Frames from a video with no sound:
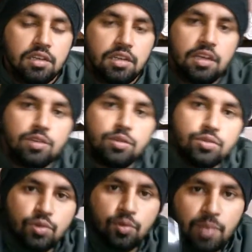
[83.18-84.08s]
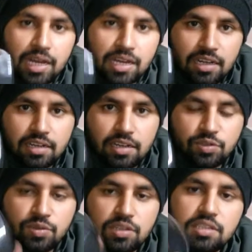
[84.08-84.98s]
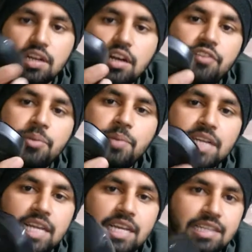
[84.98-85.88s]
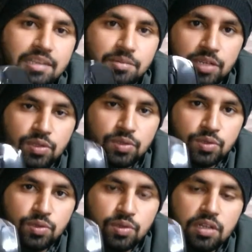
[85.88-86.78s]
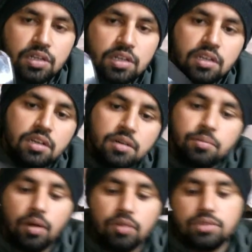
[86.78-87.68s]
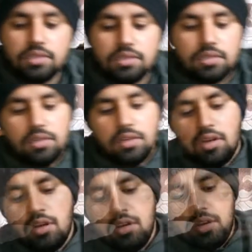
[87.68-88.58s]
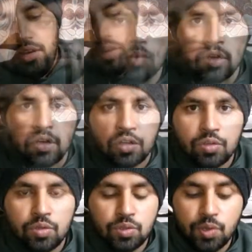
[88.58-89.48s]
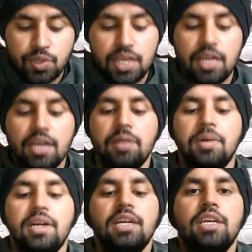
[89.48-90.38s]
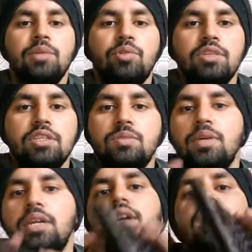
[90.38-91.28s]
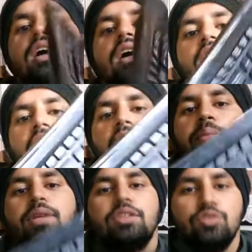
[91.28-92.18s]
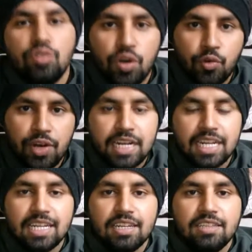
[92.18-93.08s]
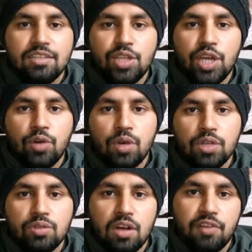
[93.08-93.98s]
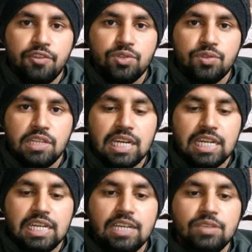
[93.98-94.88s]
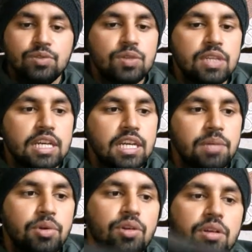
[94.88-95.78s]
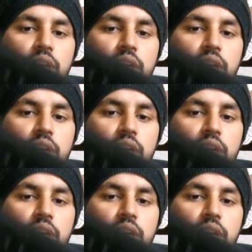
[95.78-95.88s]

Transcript: ये है दोस्तों ब्लैक कलर का सुंदर सा काफ़ी मेटलिक कलर में है दोस्तों माउस तो दोस्तों ये है हमारा कीबोर्ड जिसमें आई बटन जो है वो रेड कलर के अंदर दिया हुआ है जो काफी सुंदर लग रहा है दोस्तों देखने में और